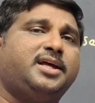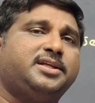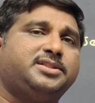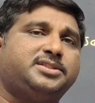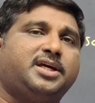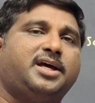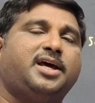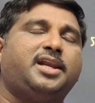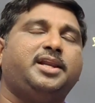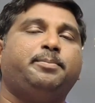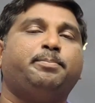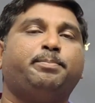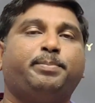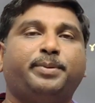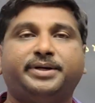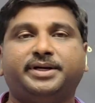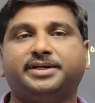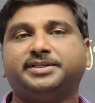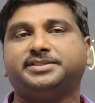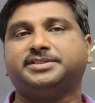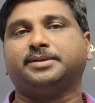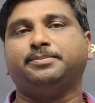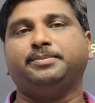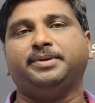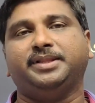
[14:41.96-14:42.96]
చాలా చాలా
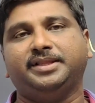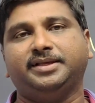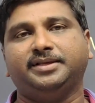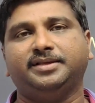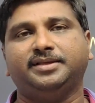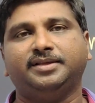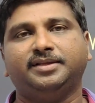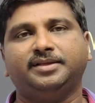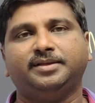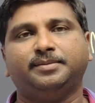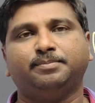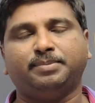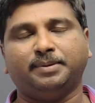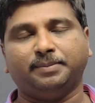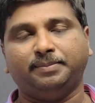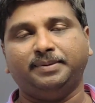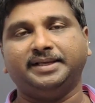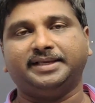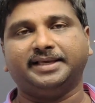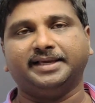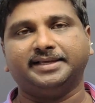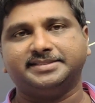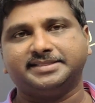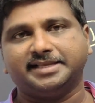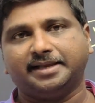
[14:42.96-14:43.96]
ఇంపార్టెంట్ సమ్ ఇది
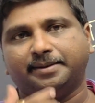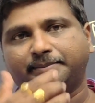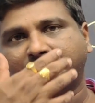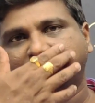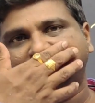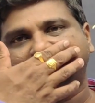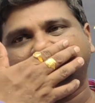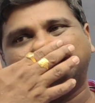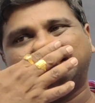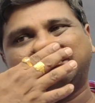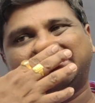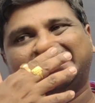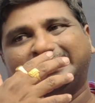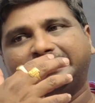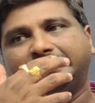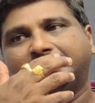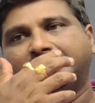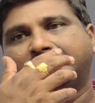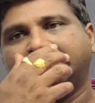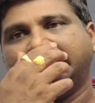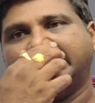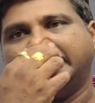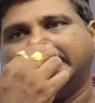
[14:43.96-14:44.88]
పబ్లిక్ ఎగ్జామినేషన్స్కి